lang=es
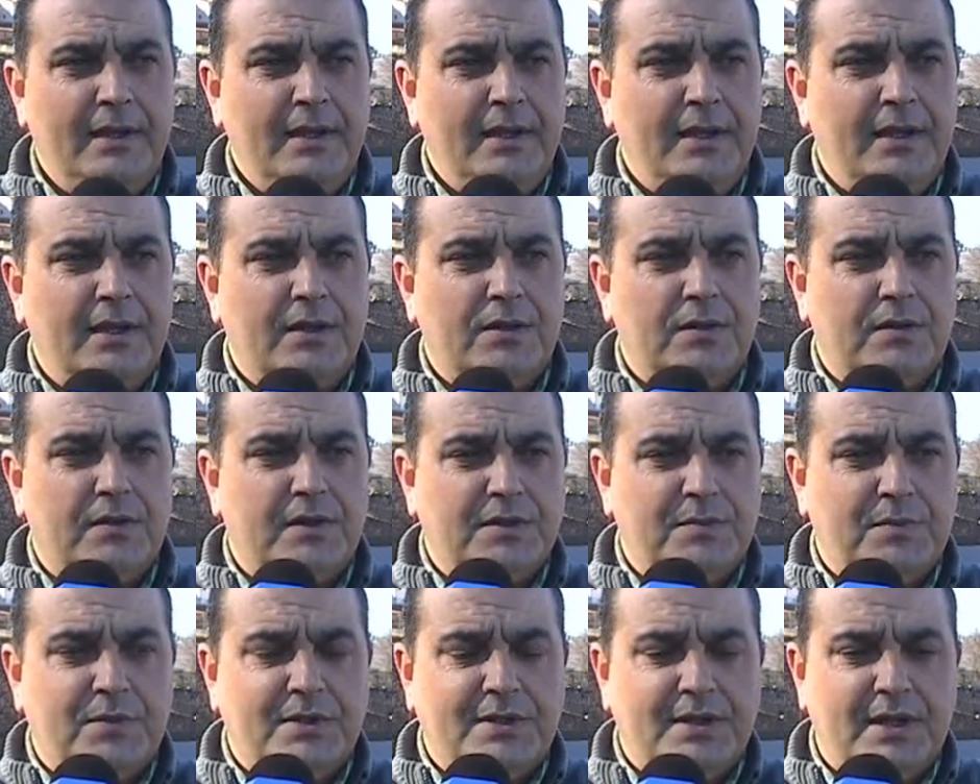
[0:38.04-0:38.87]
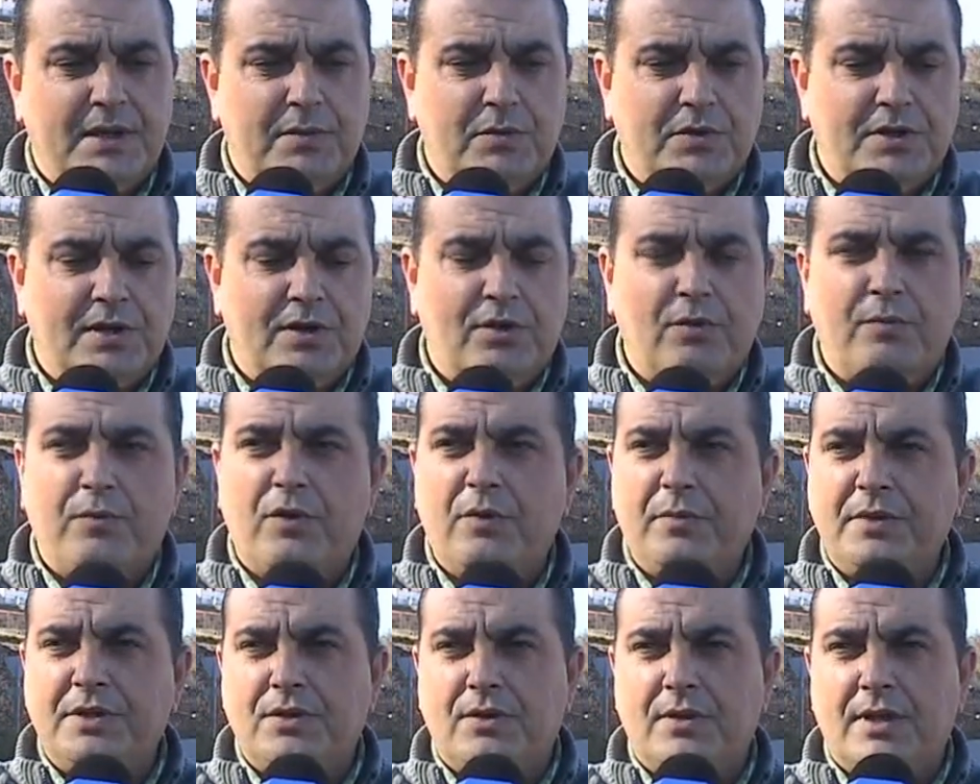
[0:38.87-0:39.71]
Y entonces pues tenemos el
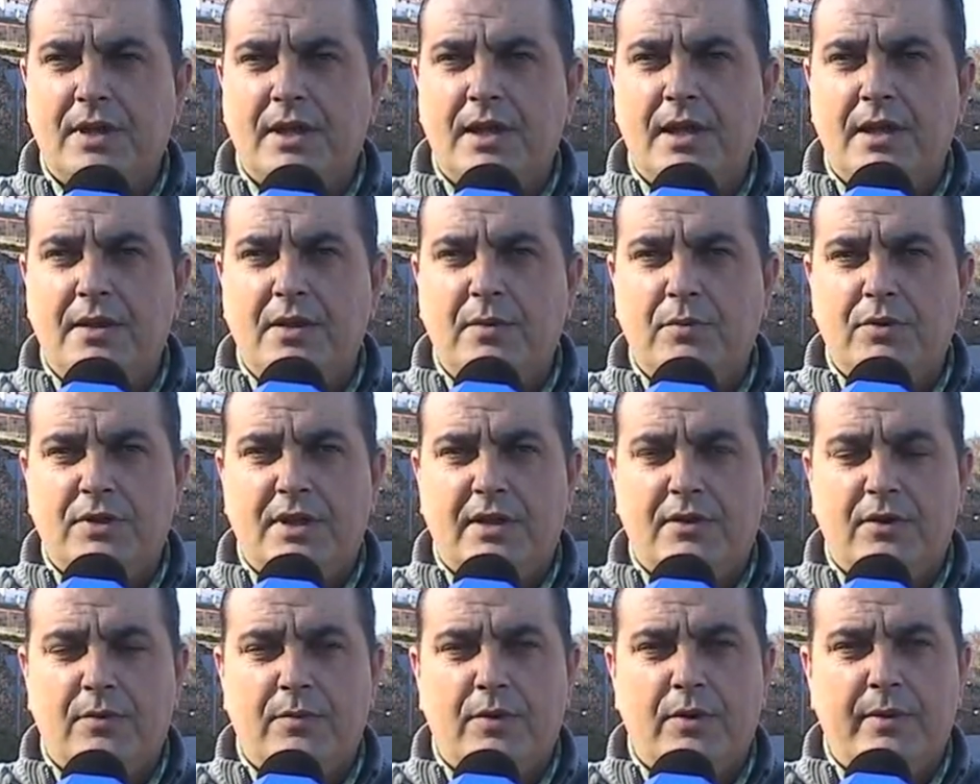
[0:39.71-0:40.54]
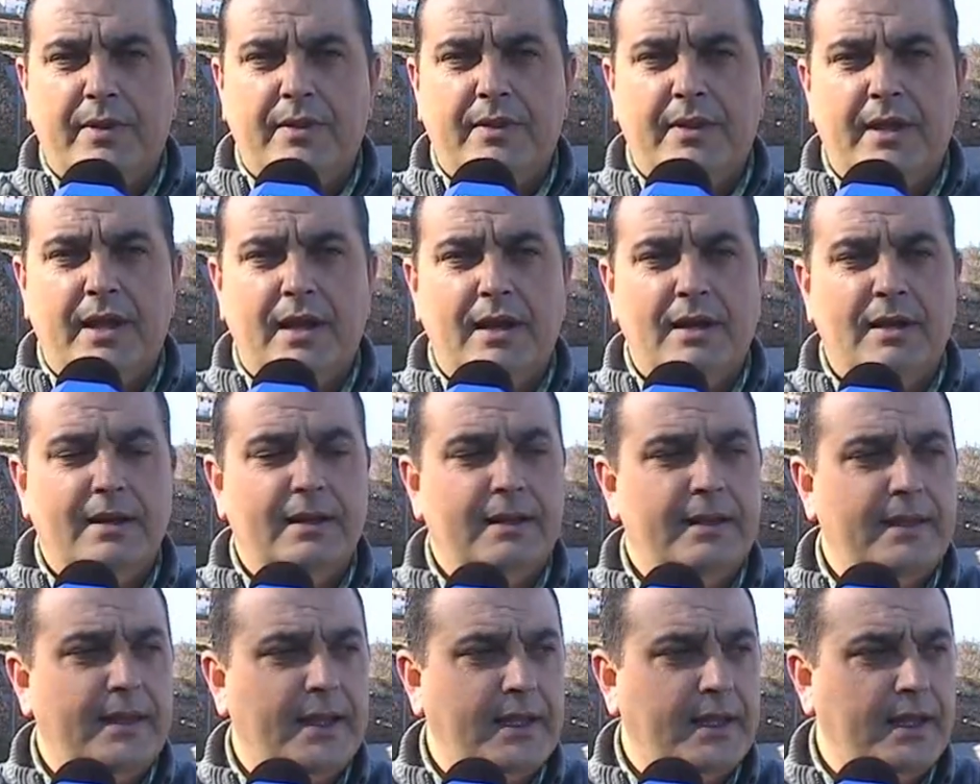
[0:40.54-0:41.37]
compromiso de Diputación Provincial
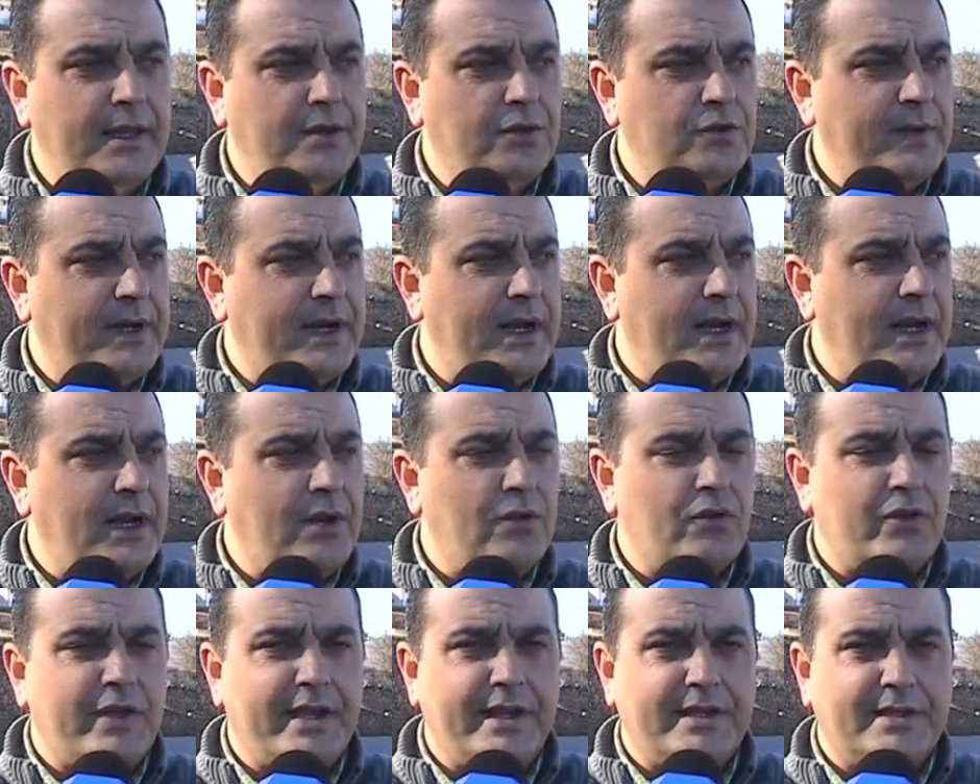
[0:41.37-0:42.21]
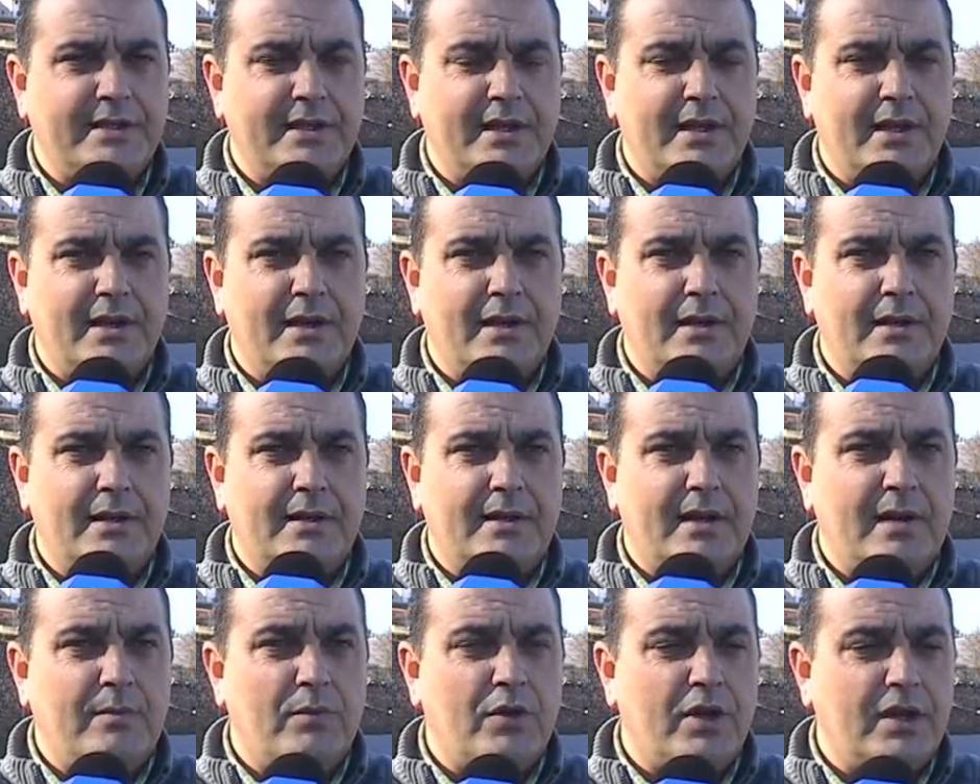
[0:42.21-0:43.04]
de que nos va a arreglar lo que es es el
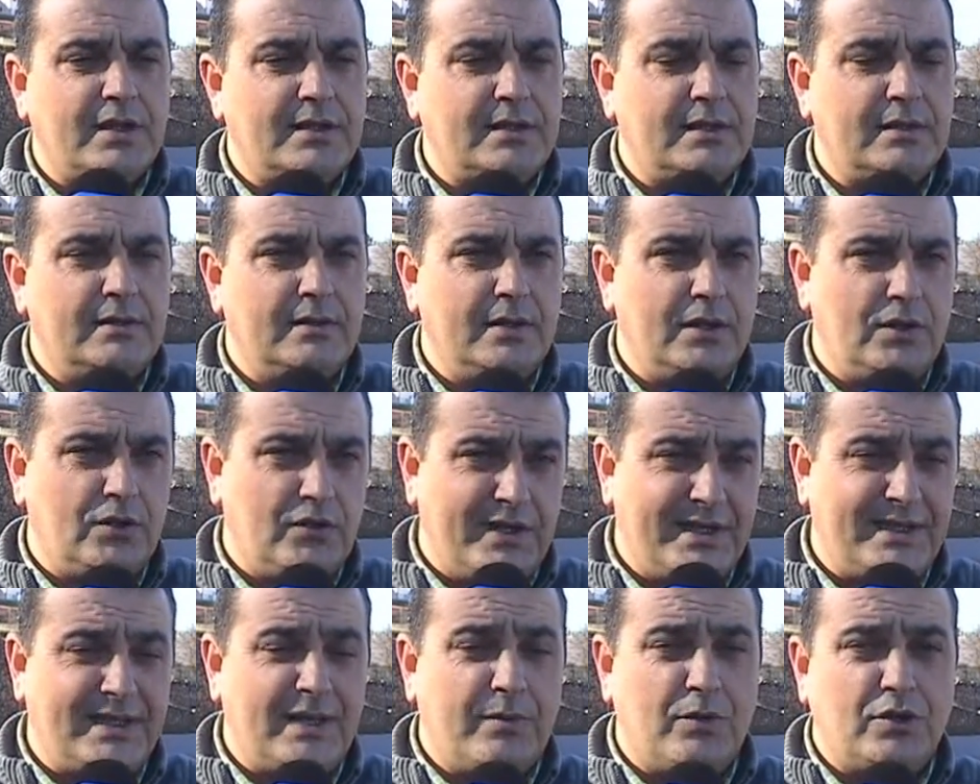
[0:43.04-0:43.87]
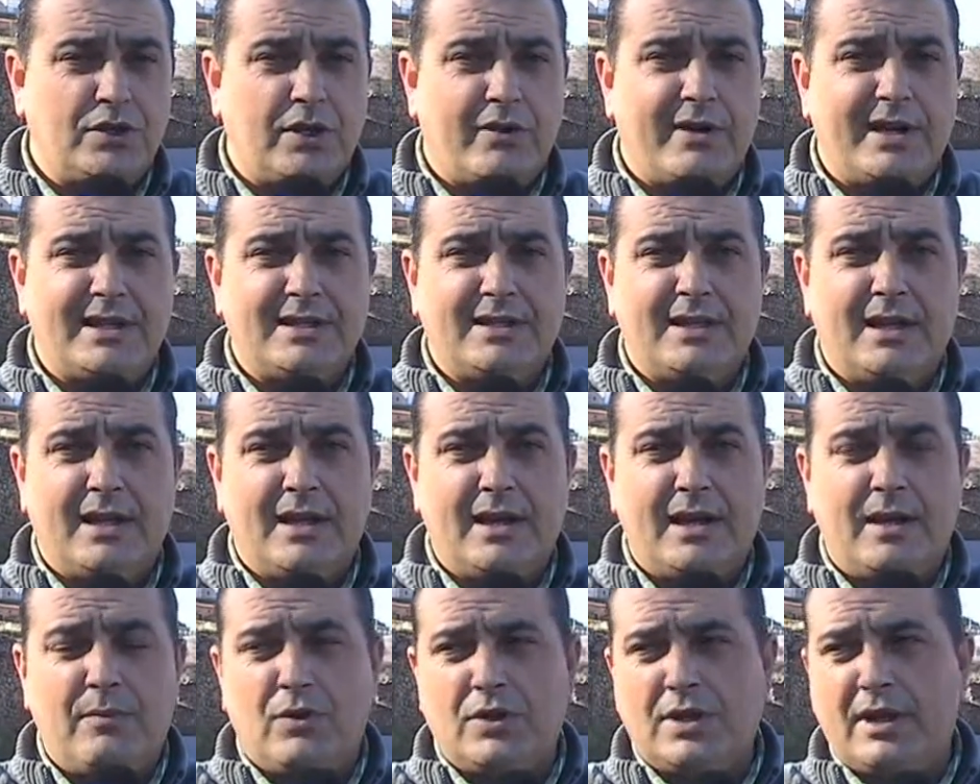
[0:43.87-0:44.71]
tramo que es de donde estamos ahora
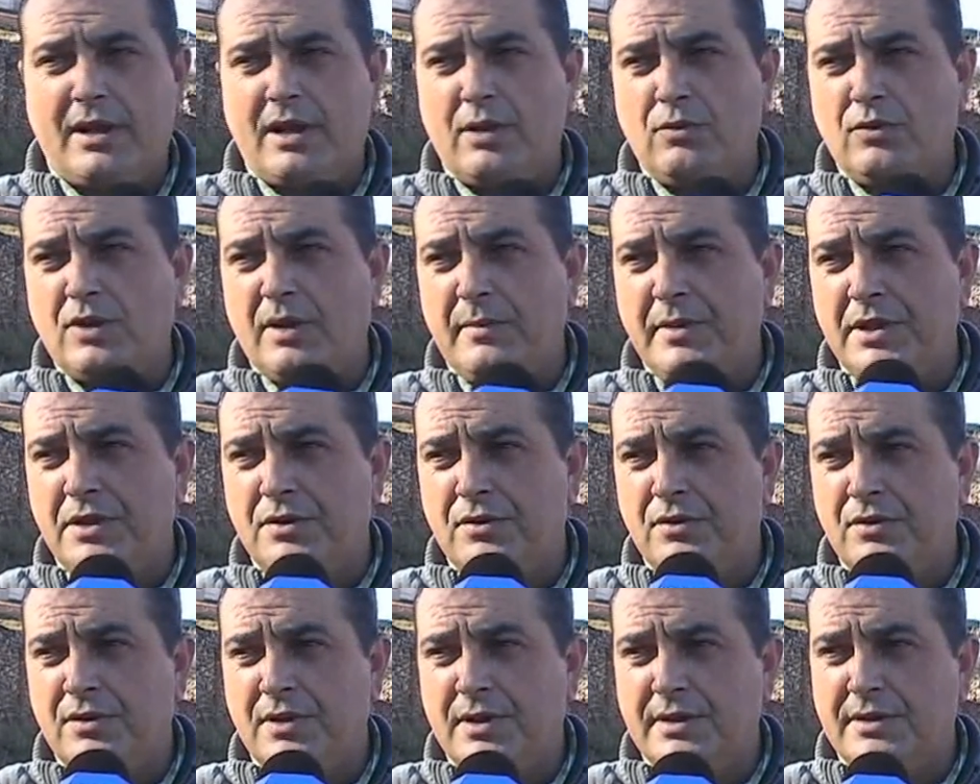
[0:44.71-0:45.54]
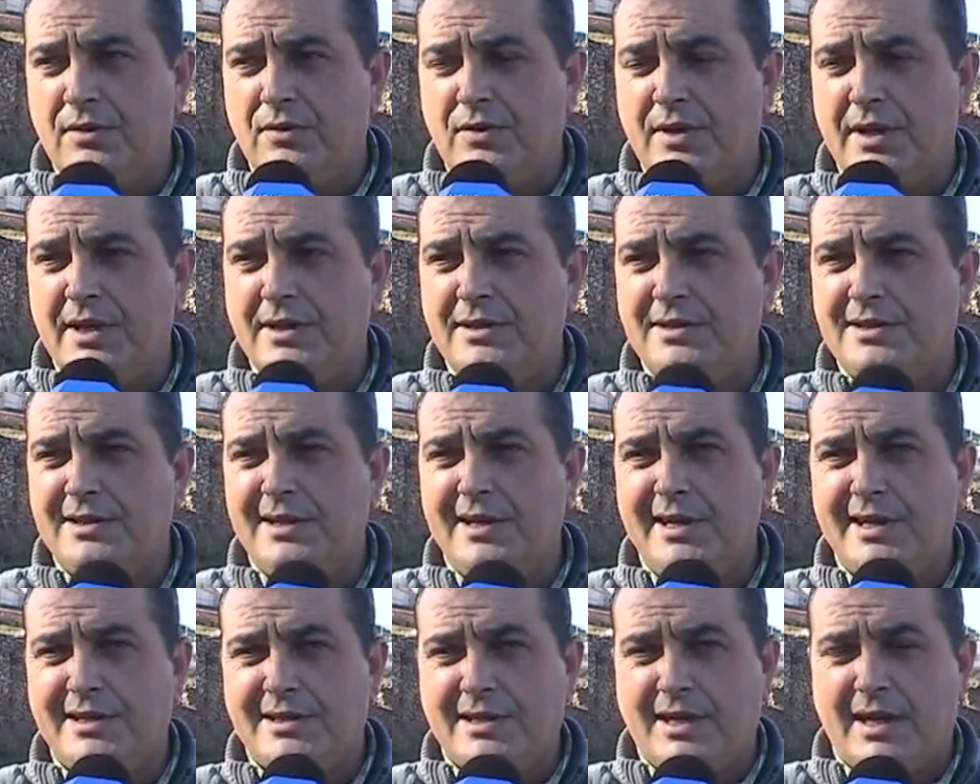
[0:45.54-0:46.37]
hasta la puerta del ayuntamiento, que es lo que en
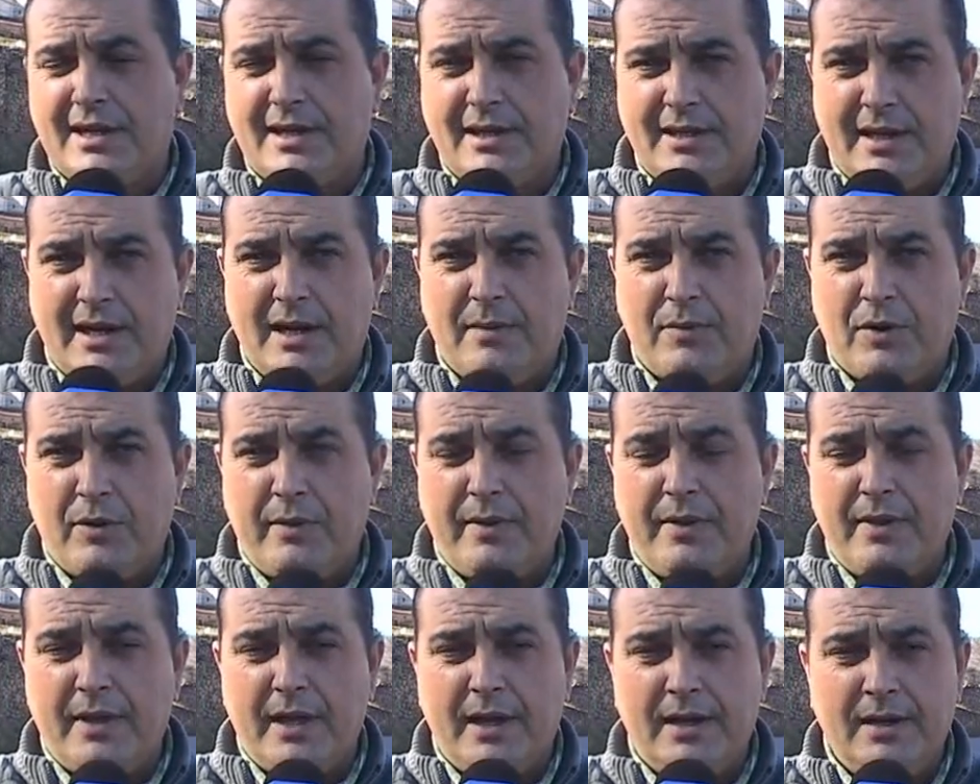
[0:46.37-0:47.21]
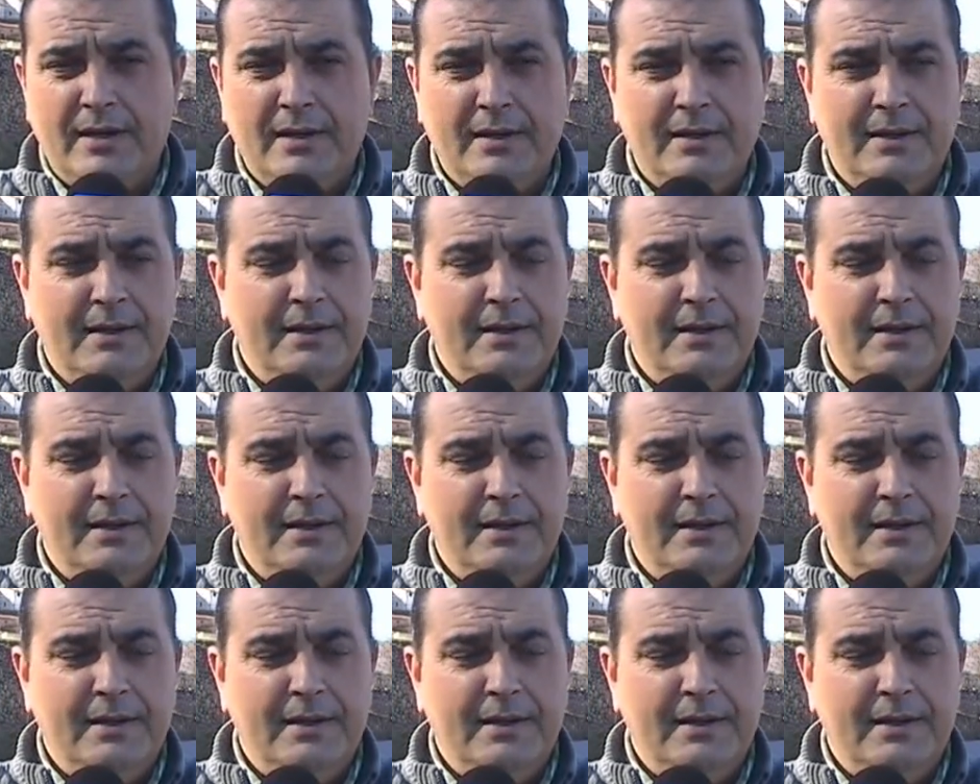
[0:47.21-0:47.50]
sí es carretera provincial,